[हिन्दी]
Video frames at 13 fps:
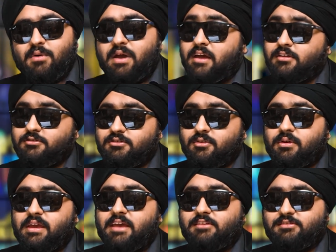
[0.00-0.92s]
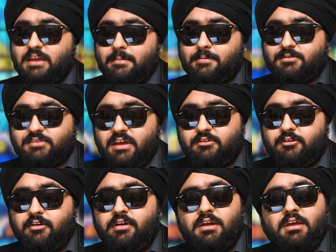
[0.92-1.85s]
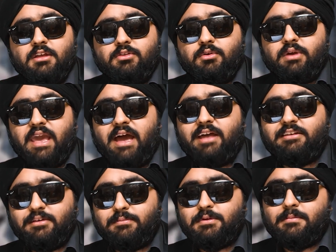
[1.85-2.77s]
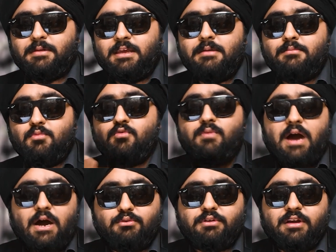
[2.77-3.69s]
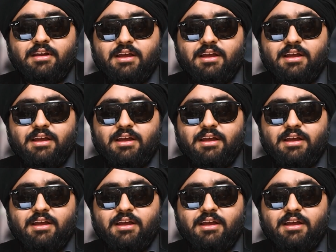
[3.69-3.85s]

वेन्यू है जो कि है स्टेपल सेंटर तो क्या डब्ल्यू मूव आउट